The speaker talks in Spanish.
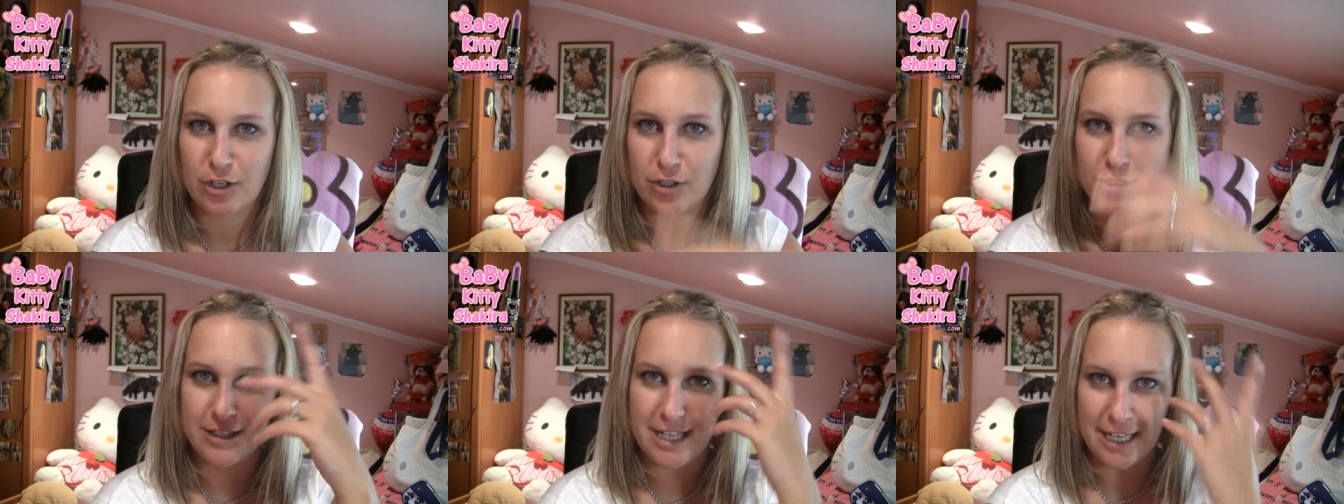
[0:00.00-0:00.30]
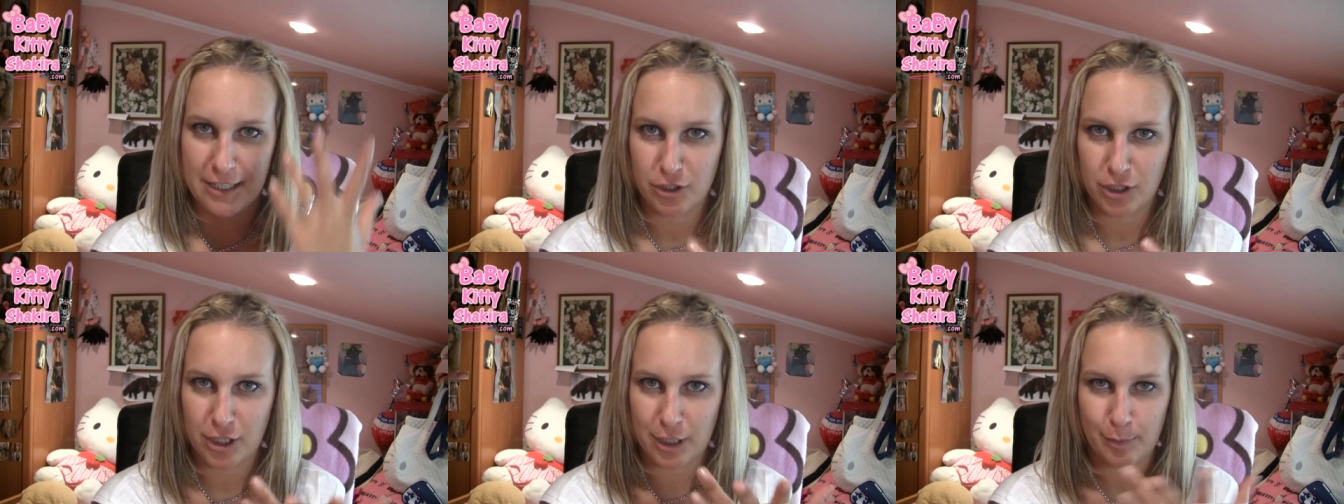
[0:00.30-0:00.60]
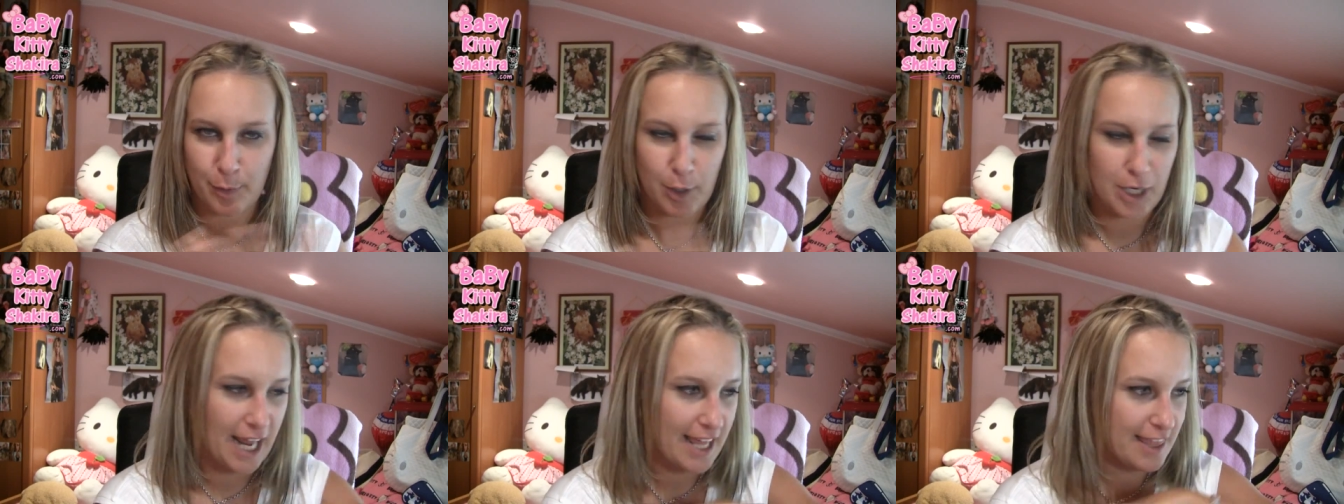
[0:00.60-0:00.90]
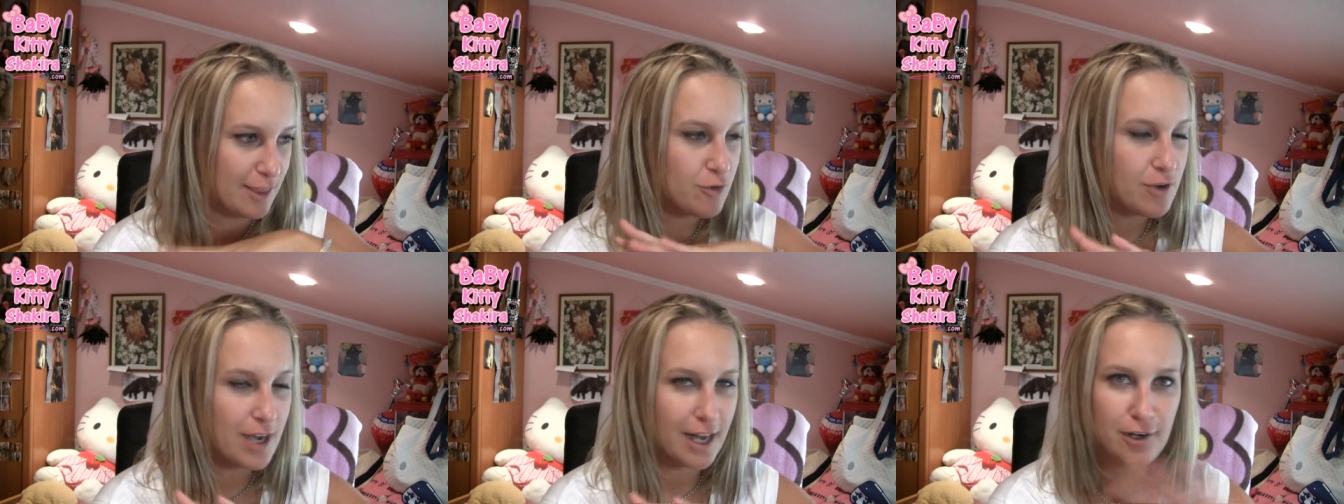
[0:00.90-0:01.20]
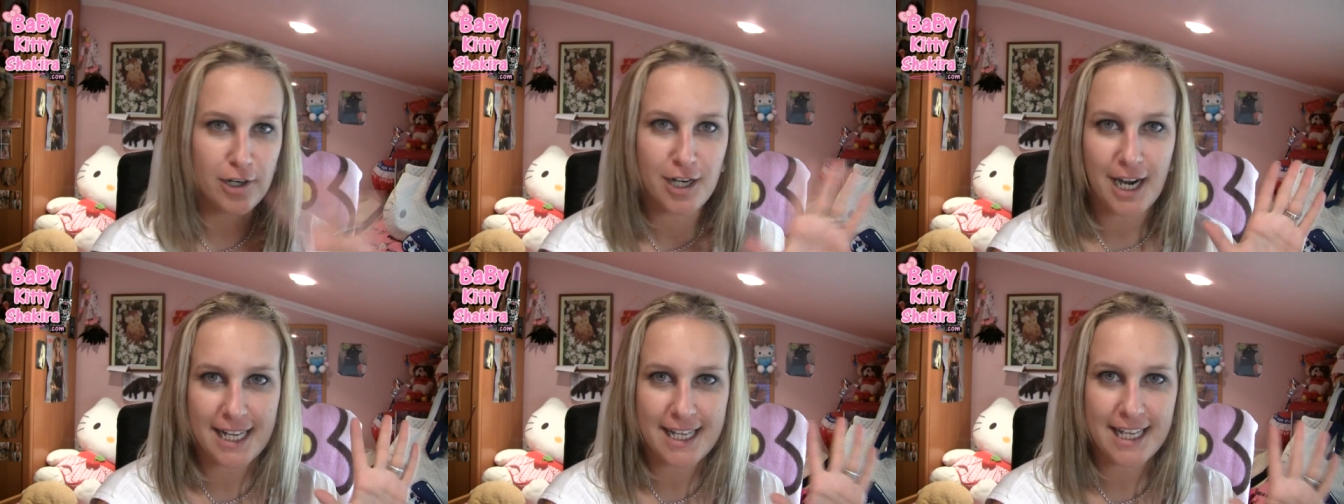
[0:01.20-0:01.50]
y con calor, porque hace un
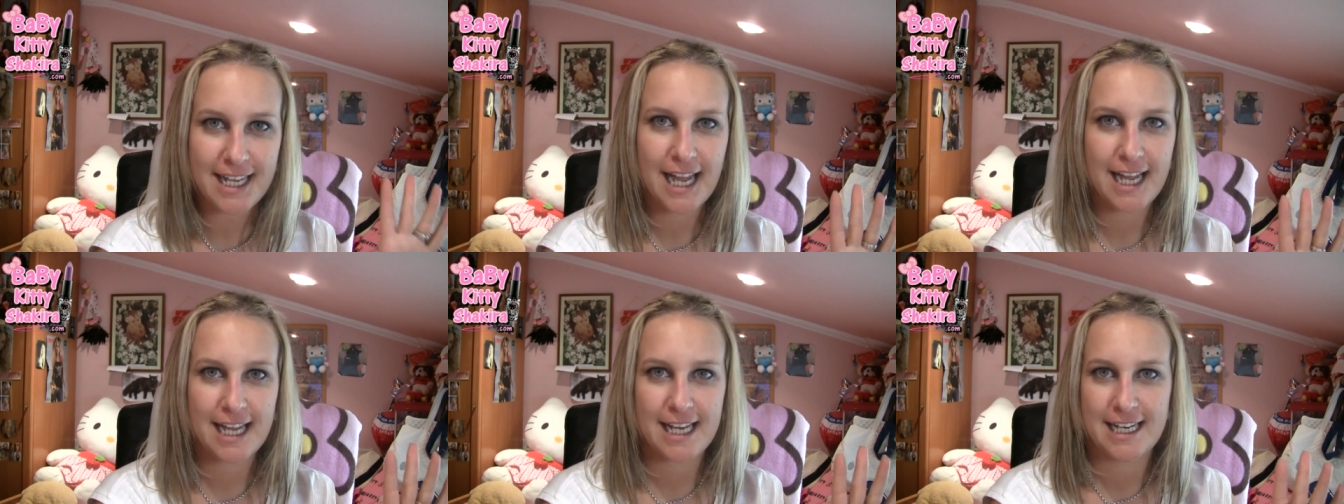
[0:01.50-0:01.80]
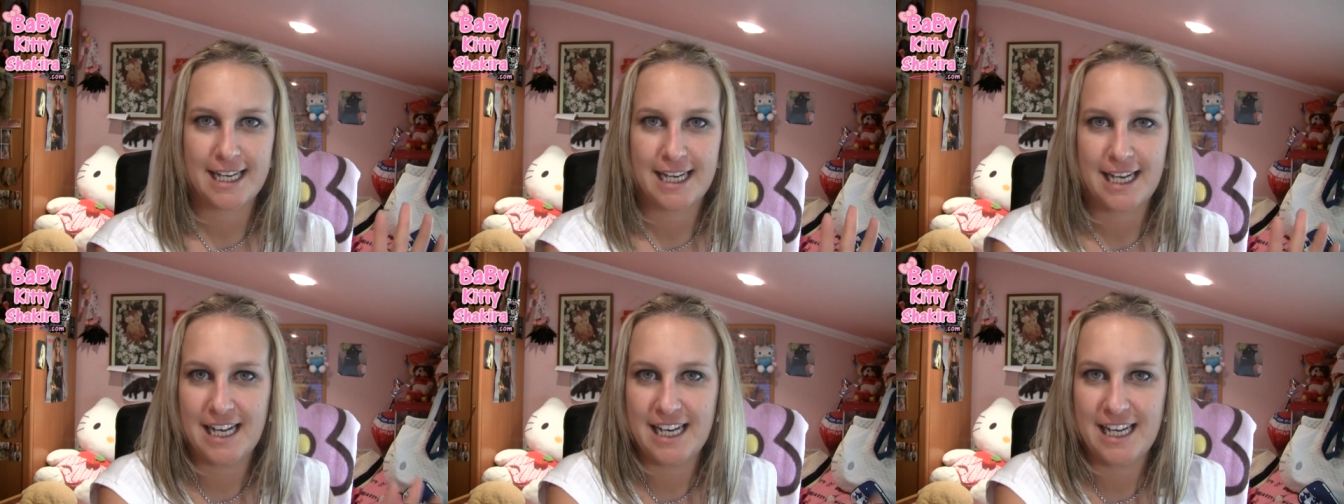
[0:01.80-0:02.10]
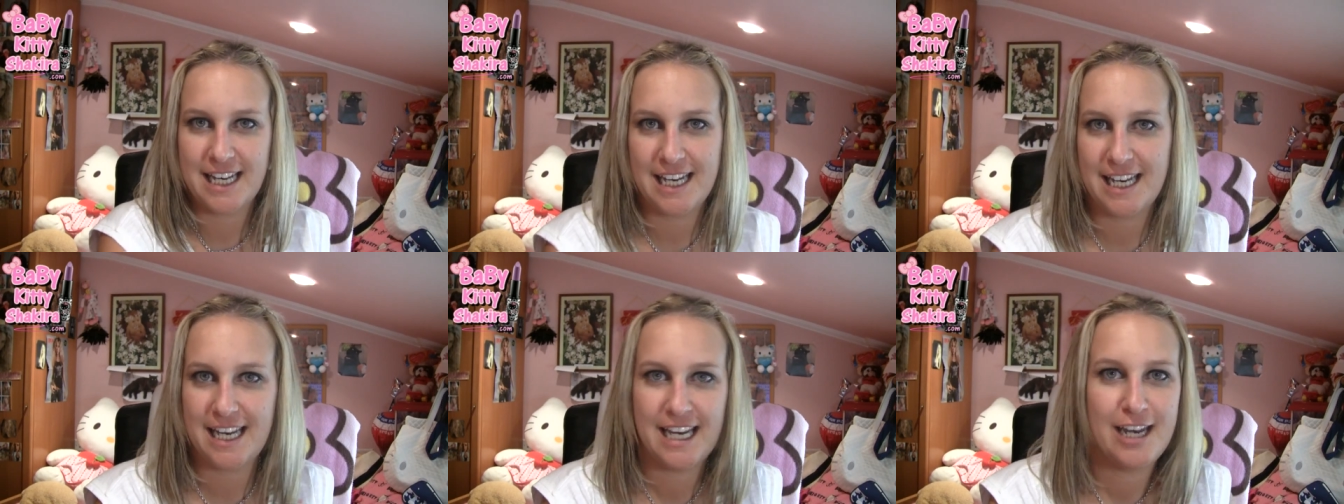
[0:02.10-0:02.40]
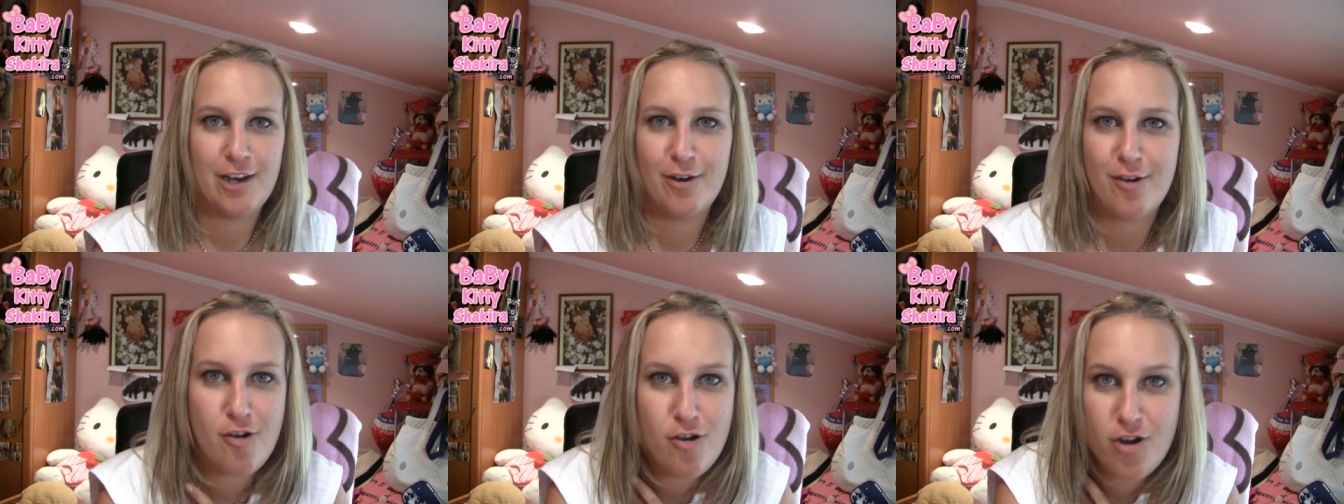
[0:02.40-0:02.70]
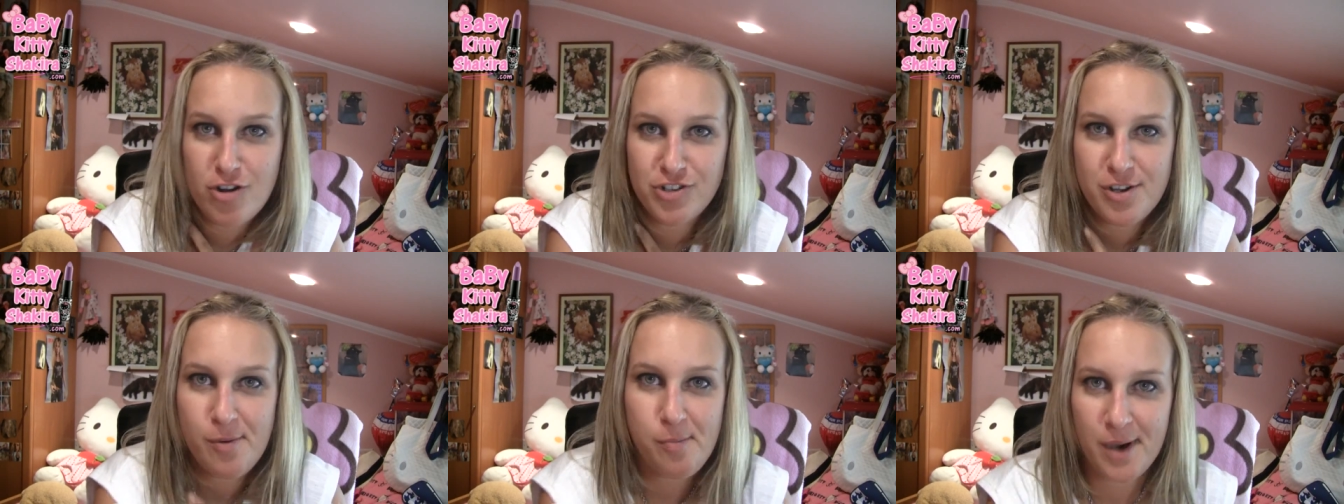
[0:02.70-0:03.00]
calor aquí que mm,
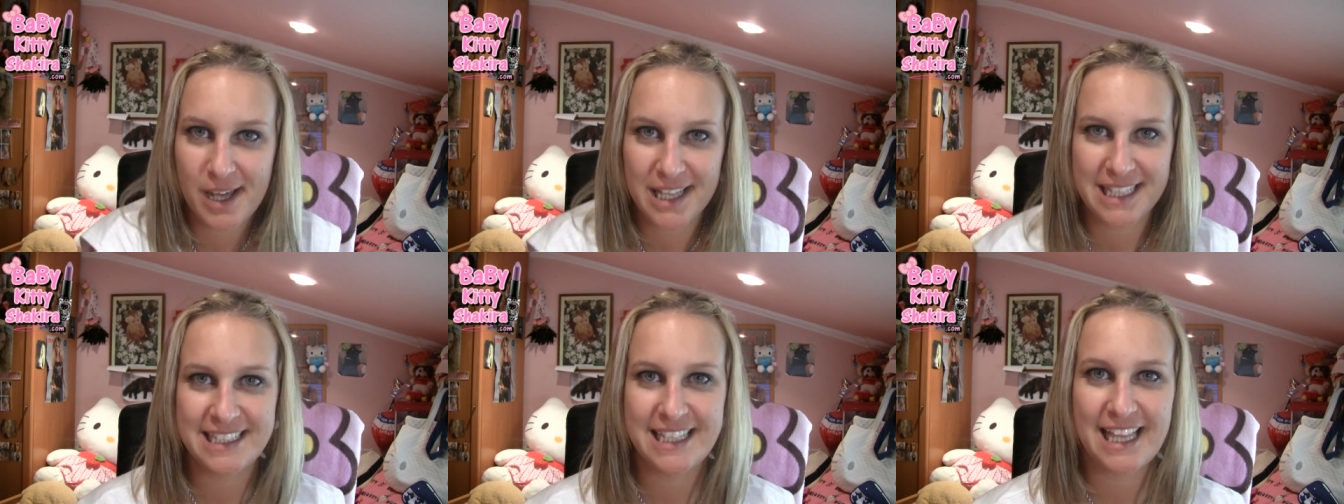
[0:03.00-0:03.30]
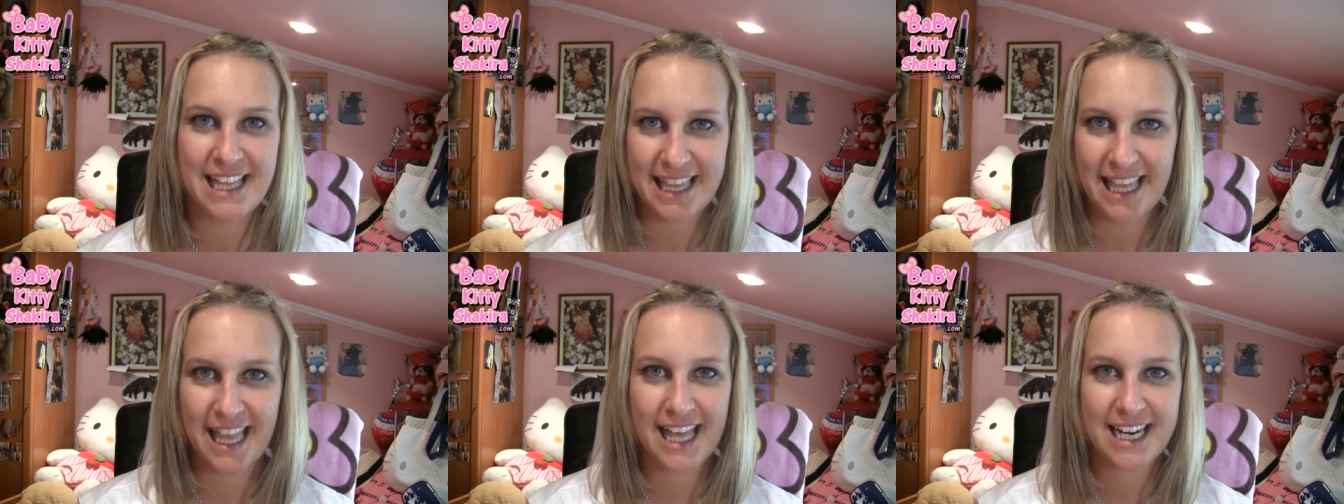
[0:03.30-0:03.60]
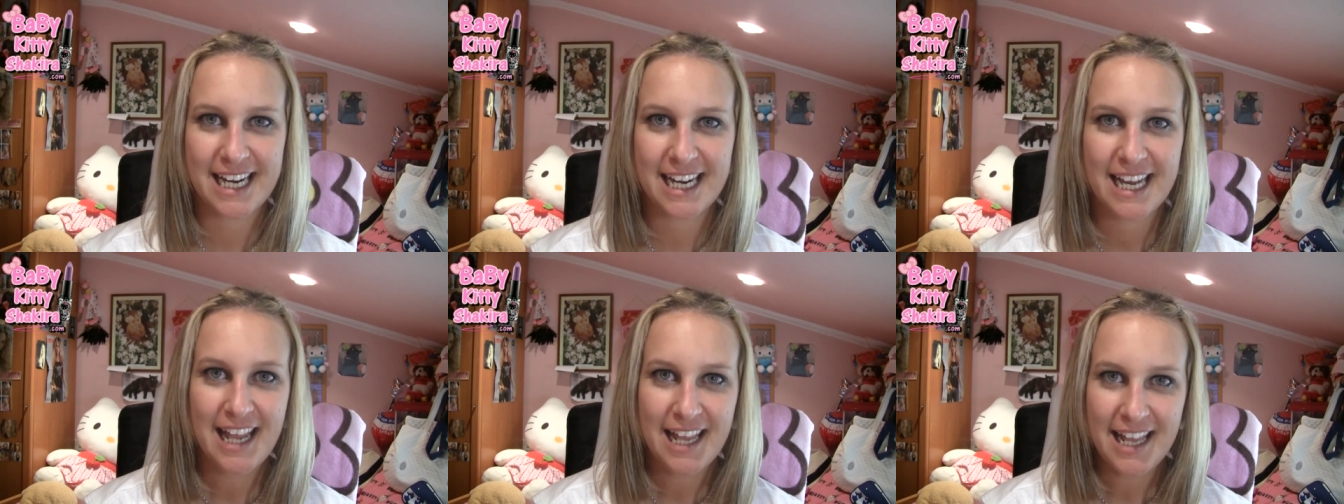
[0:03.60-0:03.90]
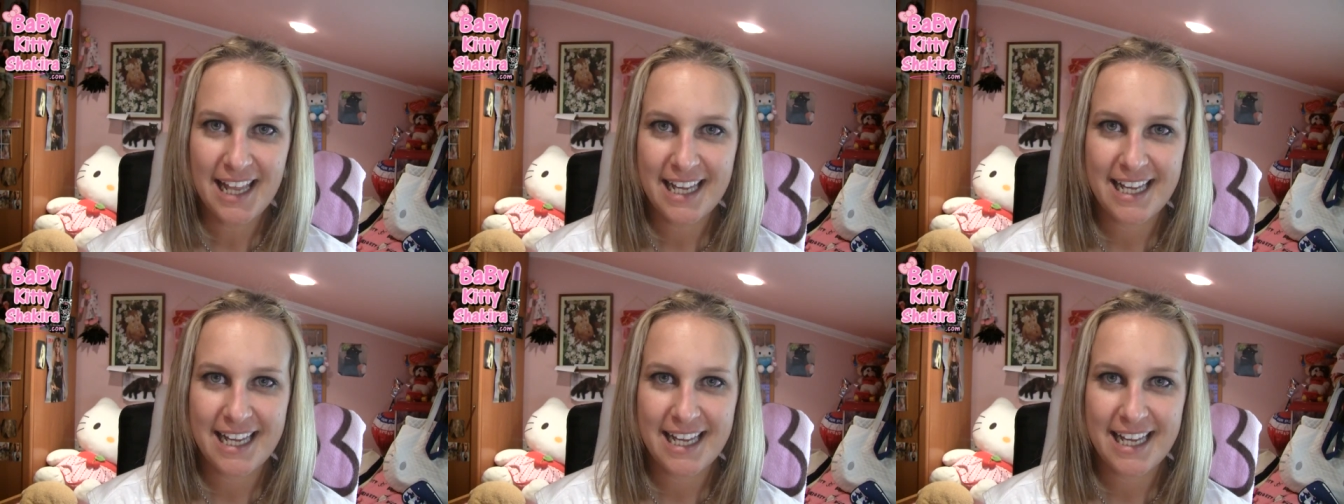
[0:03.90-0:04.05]
no se puede entender